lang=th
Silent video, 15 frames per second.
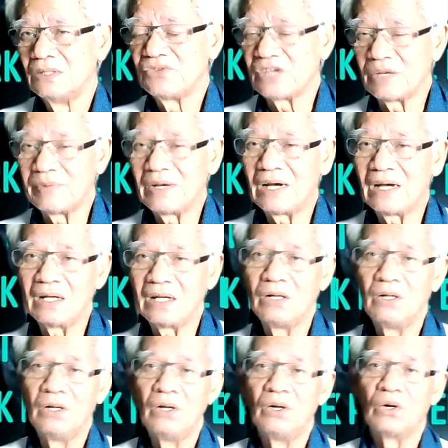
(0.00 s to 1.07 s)
ใช่ไหม
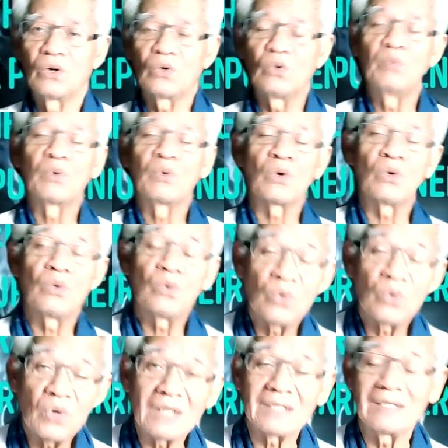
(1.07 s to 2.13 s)
กลุ่มกลั
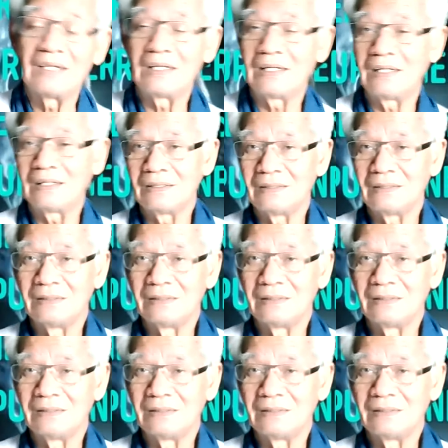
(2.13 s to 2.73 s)
วทีเนี้ยฮะ